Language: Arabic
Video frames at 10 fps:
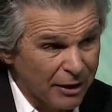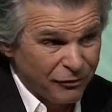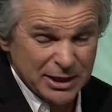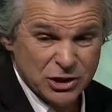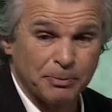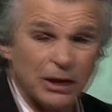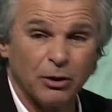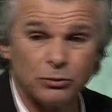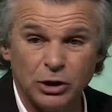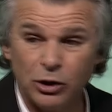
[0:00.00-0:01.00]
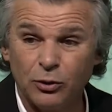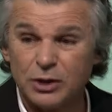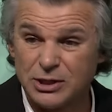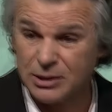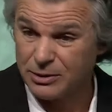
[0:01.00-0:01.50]
دلوقتي لو
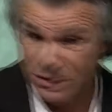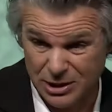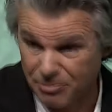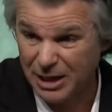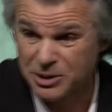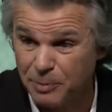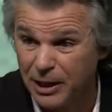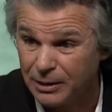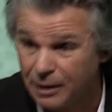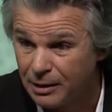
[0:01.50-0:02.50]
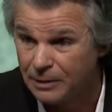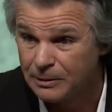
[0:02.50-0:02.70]
انا بصقت في وجهك